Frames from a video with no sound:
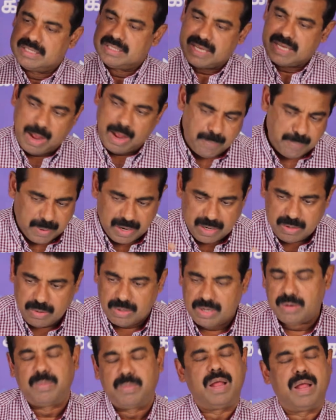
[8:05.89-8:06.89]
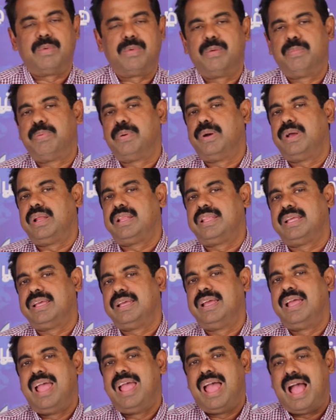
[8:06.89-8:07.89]
சாப்பாடு ஒன்றும் இல்லாமல் போயிடுது
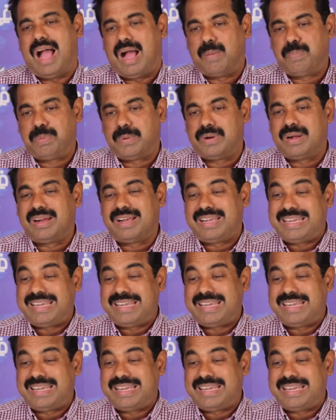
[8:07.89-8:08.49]
அப்போ